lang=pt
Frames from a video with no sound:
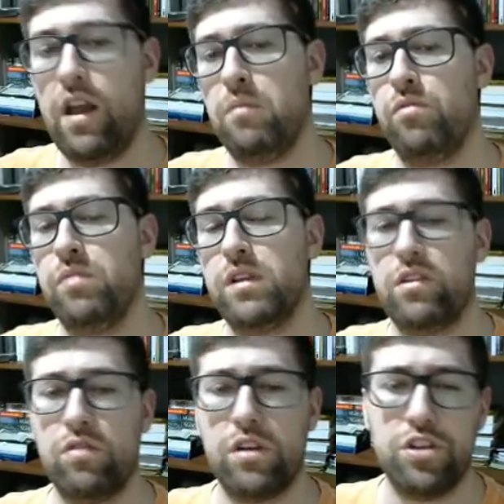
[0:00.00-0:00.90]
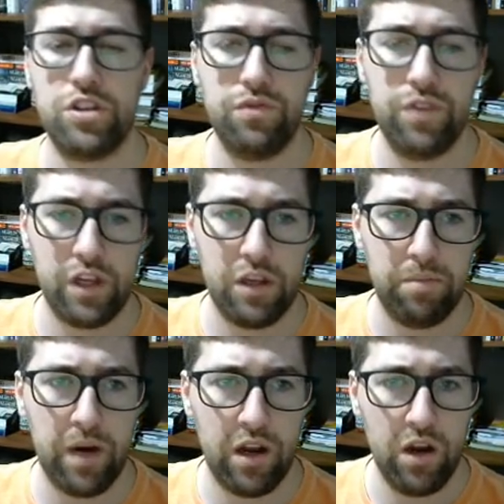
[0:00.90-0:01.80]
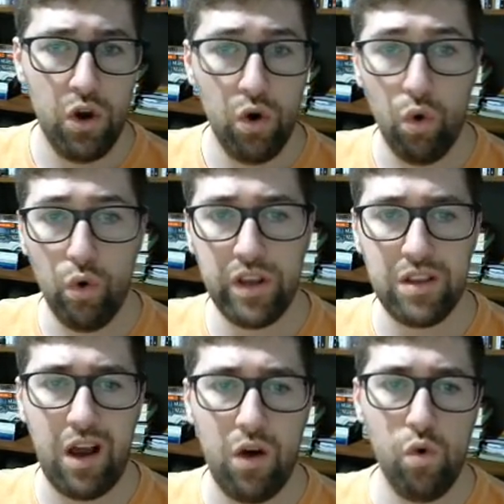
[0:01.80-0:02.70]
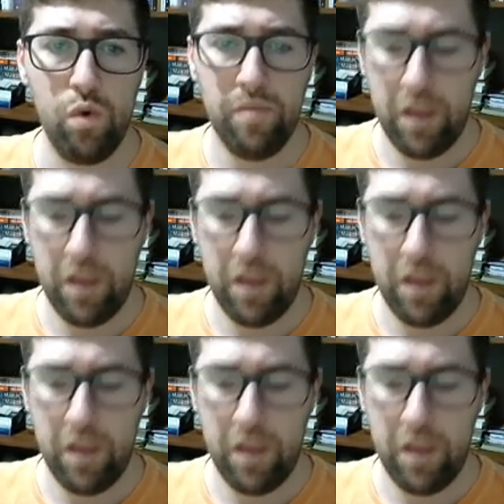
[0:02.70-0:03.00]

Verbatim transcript: movimentação que a gente vê aqui para o Itaú.